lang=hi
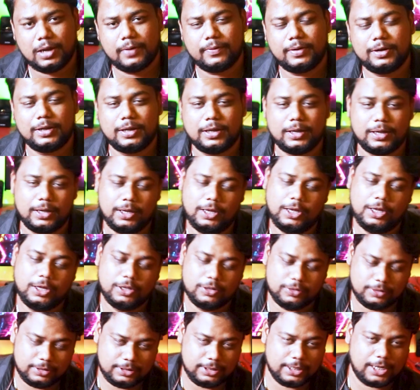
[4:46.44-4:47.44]
इलेवन की
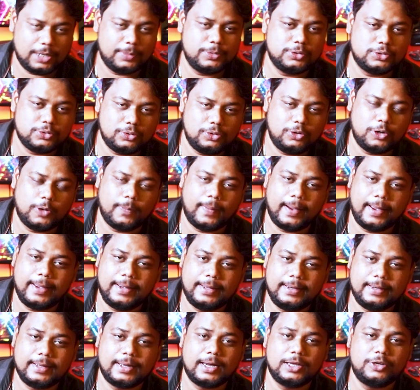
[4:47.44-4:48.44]
तो इनका भी सुन लो भाई
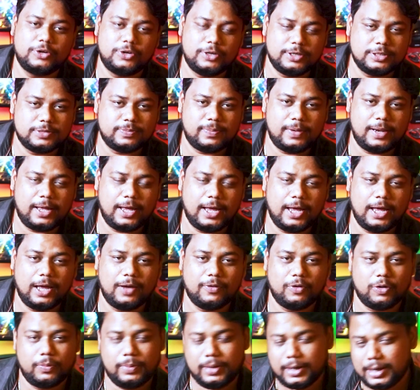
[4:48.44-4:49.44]
इनका जो डिस्प्ले है
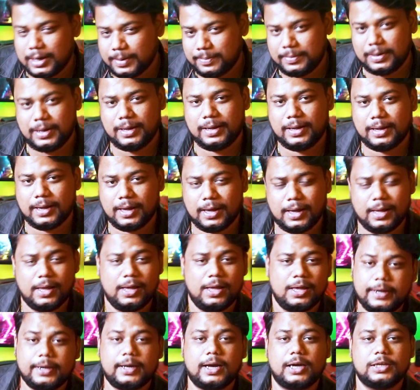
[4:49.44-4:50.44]
वो भी कम नहीं है
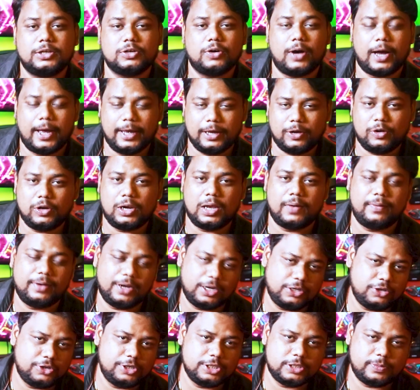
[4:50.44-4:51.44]
इनका जो आईक्यू इलेवन
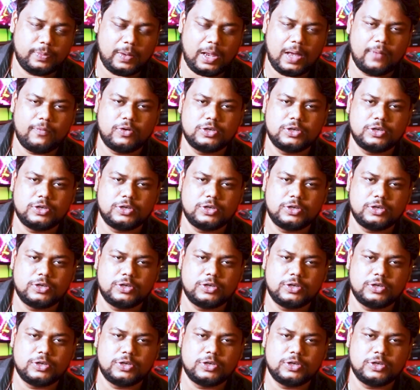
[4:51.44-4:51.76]
का जो डिस्प्ले है